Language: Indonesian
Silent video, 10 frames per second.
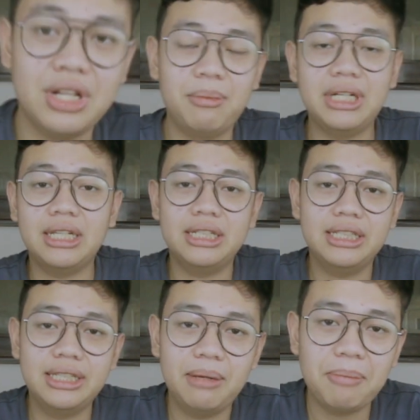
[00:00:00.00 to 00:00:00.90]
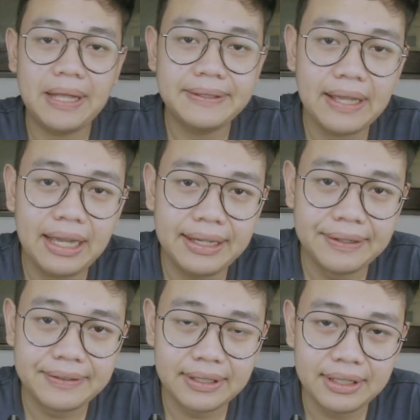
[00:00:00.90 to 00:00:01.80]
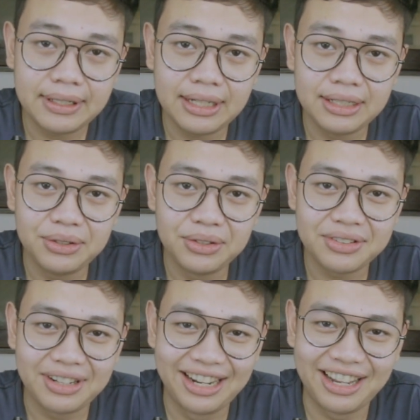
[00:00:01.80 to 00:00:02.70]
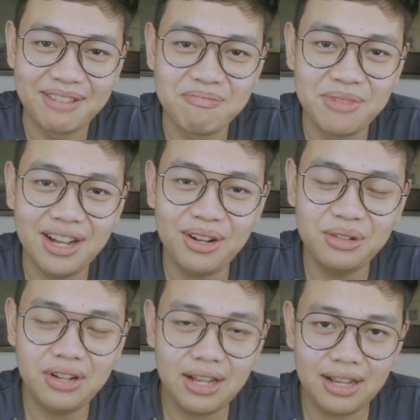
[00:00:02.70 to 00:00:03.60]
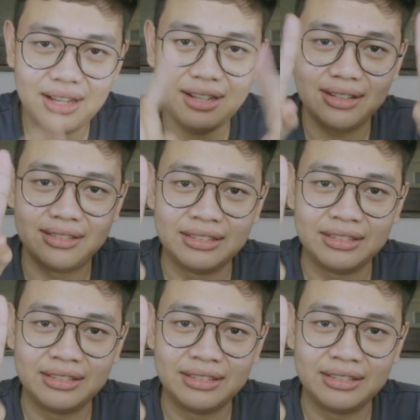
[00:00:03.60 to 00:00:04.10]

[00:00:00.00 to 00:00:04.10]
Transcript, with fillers: Selamat datang di Genteng Pantai, channel yang diurus oleh hamba uang.